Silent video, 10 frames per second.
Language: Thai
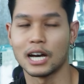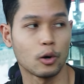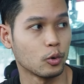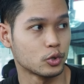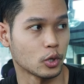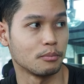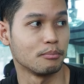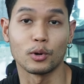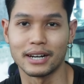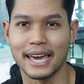เอาจน
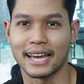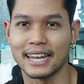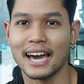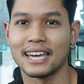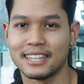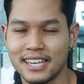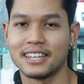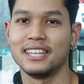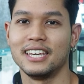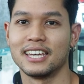หมดแรงได้
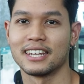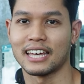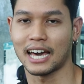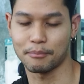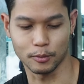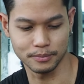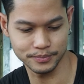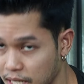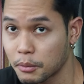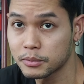ยิ่งดีนะครับผม
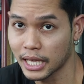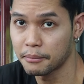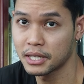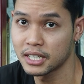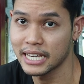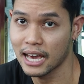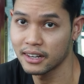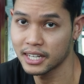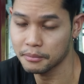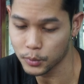แล้วผมเทมอีกหนึ่งอย่าง
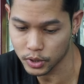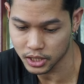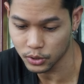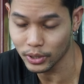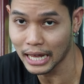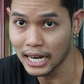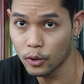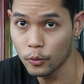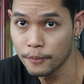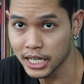เลยนะครับก็คือเวลา
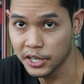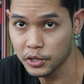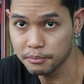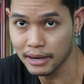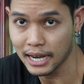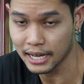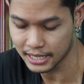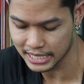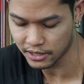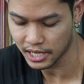เราเคลิ้มขึ้นมา
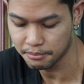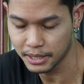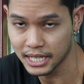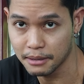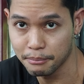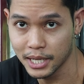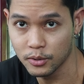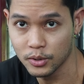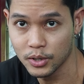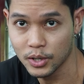แล้วให้บิดดัมเบ
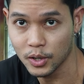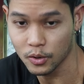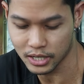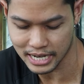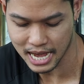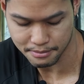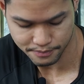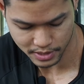ลออกข้างๆแบ